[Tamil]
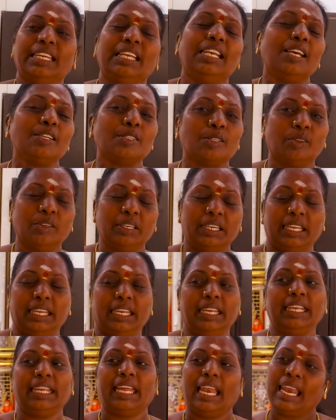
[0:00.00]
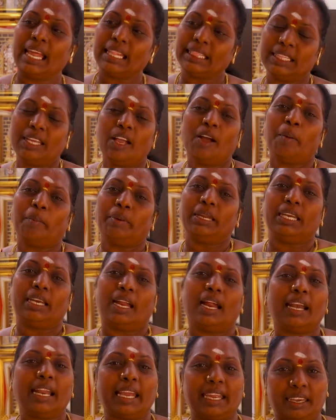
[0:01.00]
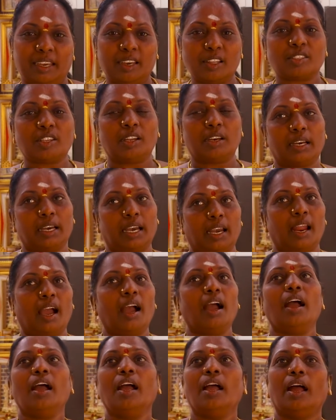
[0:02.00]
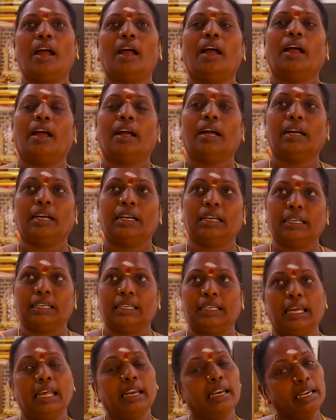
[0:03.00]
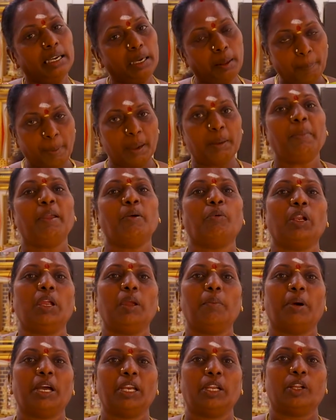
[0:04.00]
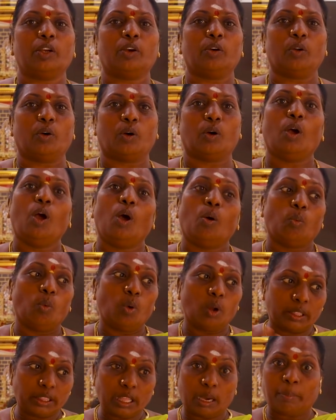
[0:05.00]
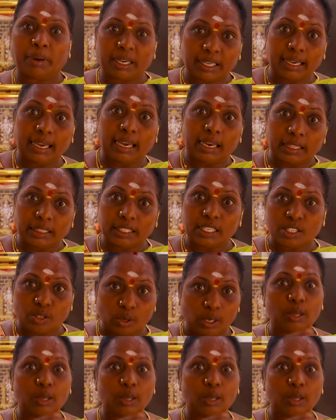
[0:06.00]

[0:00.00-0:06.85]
இல்லை சூரி எல்லாத்தையும் அப்படின்னா நான் என்ன சொல்கிறேன்னா ரெண்டு பேருமே ஒரே மாதிரி இருக்கணும் ஒருத்தர் மட்டும் எல்லாத்தையும்